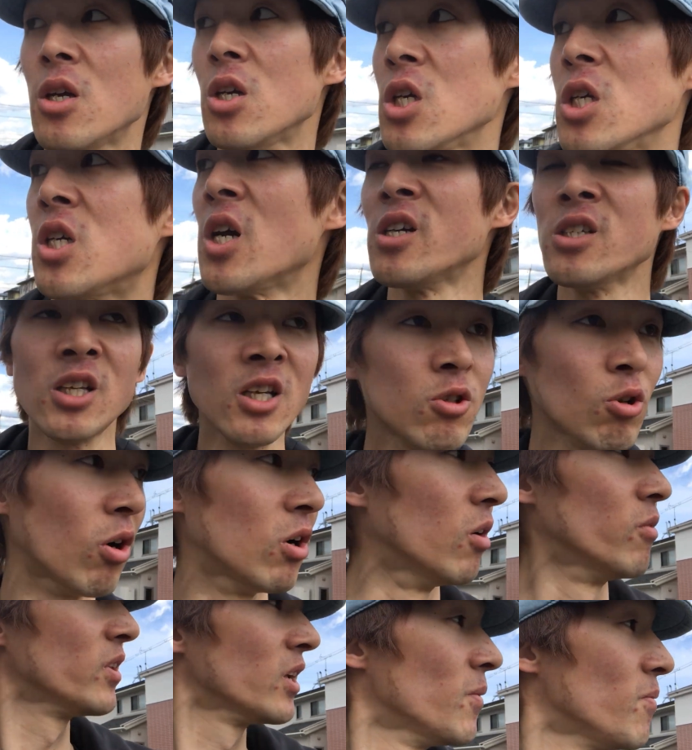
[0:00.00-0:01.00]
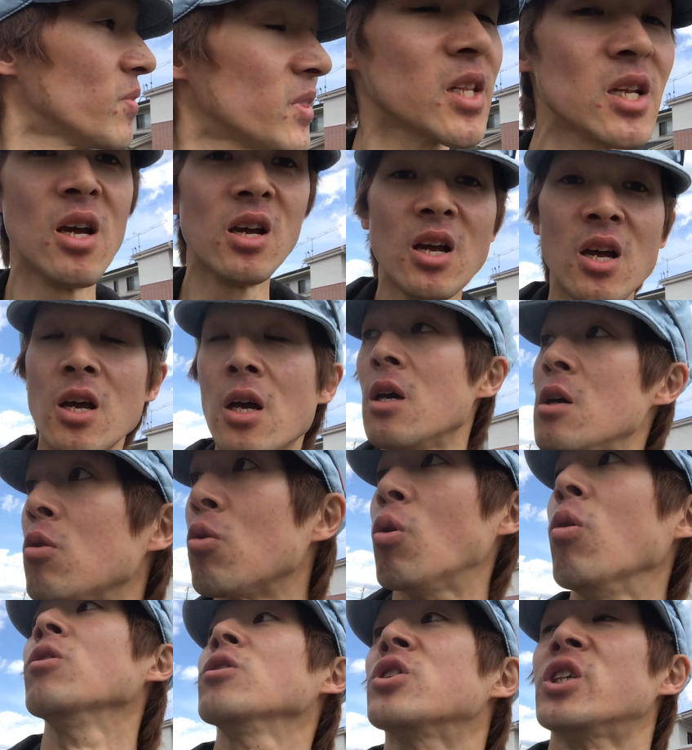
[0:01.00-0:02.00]
意外にせと
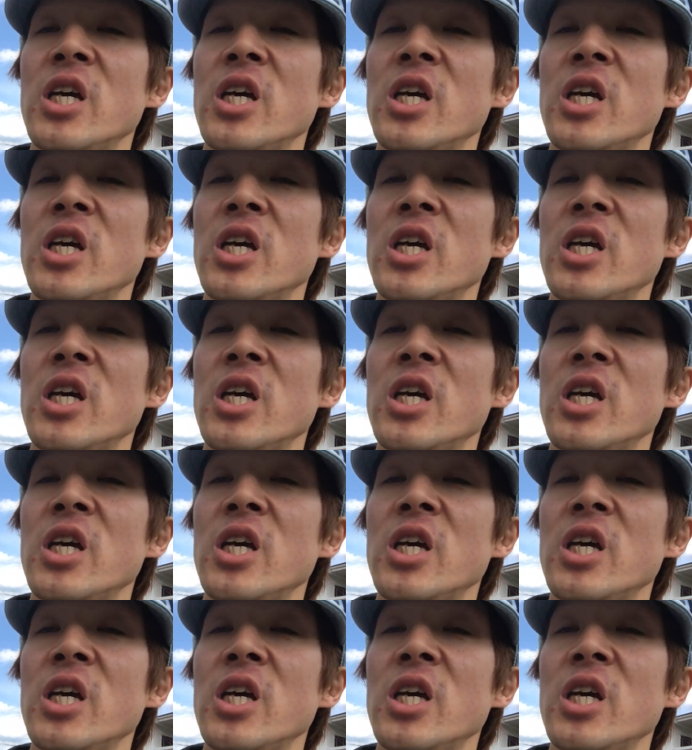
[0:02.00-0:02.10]
この